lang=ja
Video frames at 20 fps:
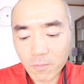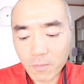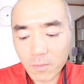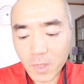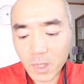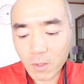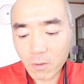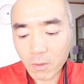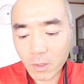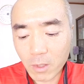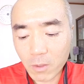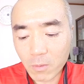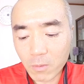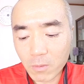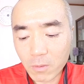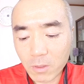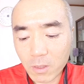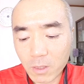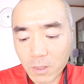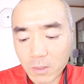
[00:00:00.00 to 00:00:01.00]
うん、ニコヤ
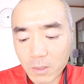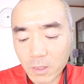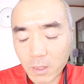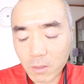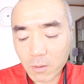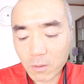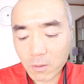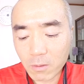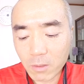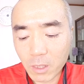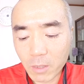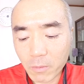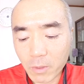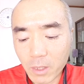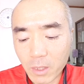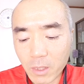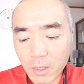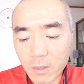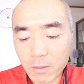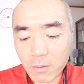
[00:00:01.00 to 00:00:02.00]
本店さんの生
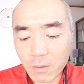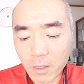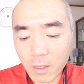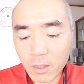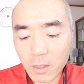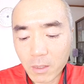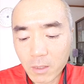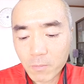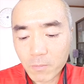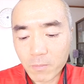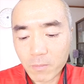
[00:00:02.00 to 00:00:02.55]
揚げですね。